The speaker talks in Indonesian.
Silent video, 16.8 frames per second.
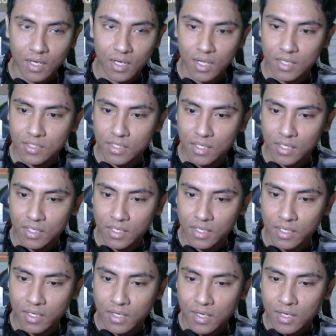aja
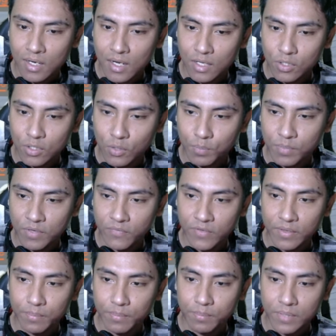kali ya atau
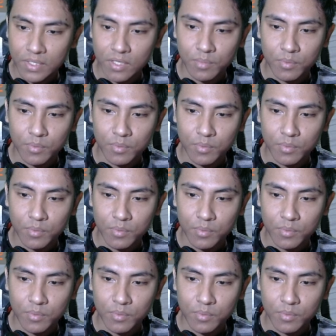PVP tapi